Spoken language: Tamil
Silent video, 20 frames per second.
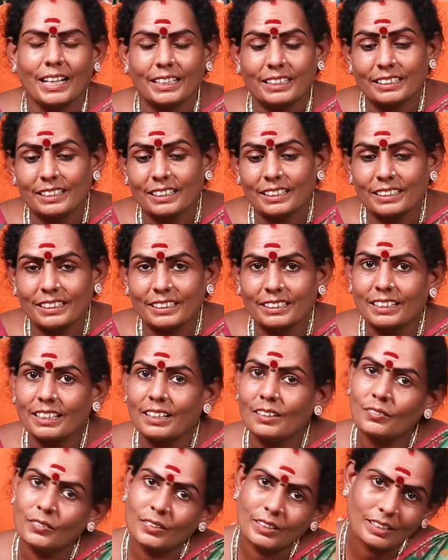அதனால
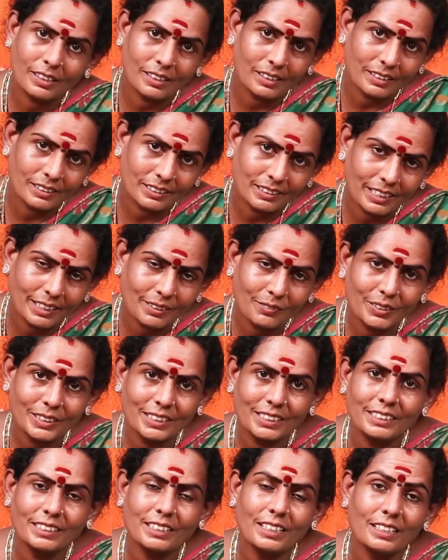தான்
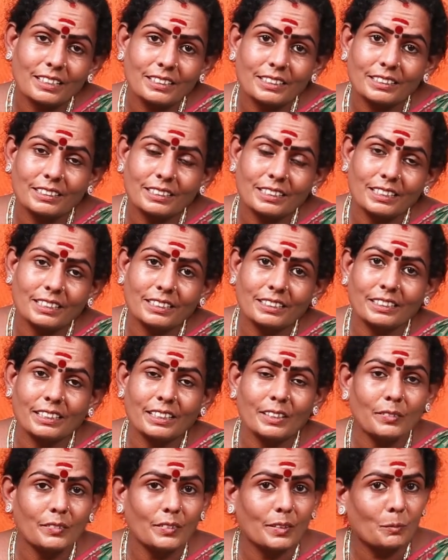தேவதர்
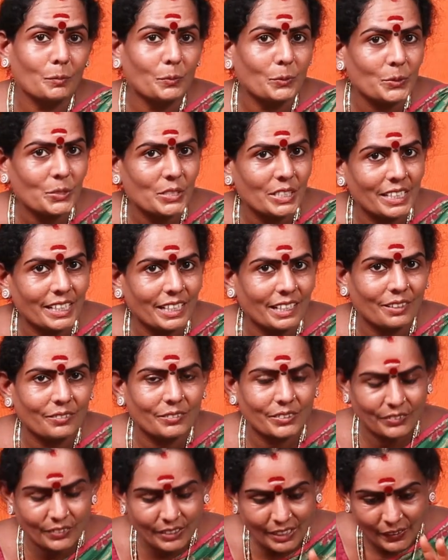காலத்துலேருந்தே இந்த
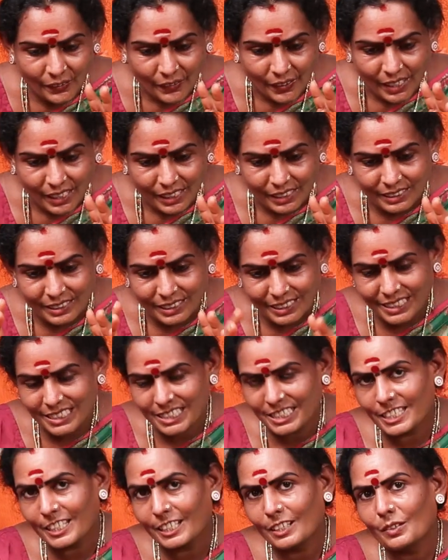பூசணிக்காய் வந்து
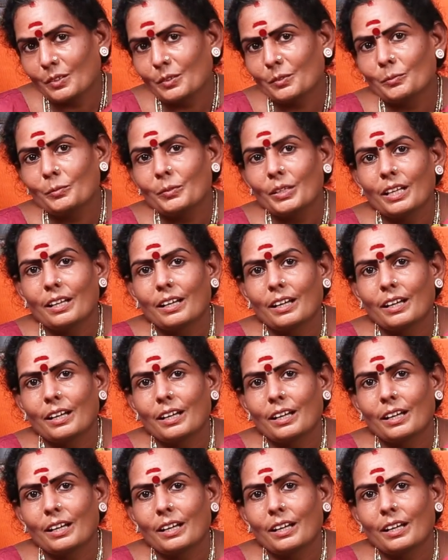திருஷ்டிக்கும்